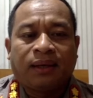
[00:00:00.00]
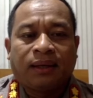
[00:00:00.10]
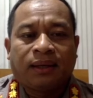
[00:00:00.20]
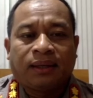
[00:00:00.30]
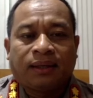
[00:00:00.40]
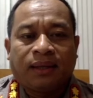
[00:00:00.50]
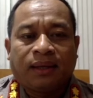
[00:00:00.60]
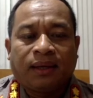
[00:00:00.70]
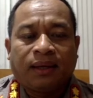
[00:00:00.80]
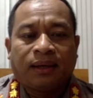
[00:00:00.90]

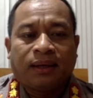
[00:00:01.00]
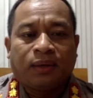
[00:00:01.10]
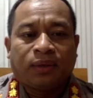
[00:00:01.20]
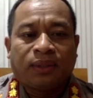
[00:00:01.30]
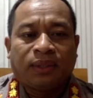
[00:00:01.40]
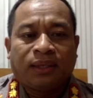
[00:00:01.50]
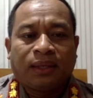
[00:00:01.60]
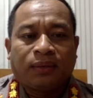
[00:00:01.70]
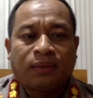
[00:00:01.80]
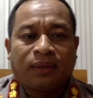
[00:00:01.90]
kita ikutin
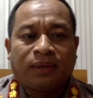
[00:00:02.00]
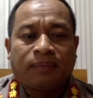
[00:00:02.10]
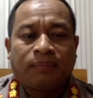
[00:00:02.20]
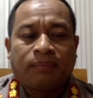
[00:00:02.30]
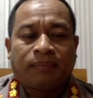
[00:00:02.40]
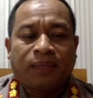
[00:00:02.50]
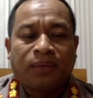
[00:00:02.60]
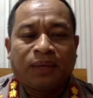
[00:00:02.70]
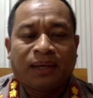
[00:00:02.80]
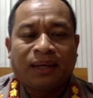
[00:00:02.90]
aturan
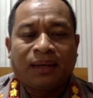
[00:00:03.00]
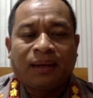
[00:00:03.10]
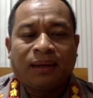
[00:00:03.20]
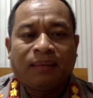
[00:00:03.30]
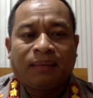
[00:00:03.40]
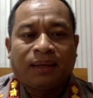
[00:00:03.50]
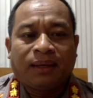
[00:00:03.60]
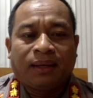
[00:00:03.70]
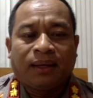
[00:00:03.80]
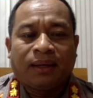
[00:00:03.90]
perlindungan anak,
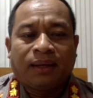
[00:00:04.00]
maka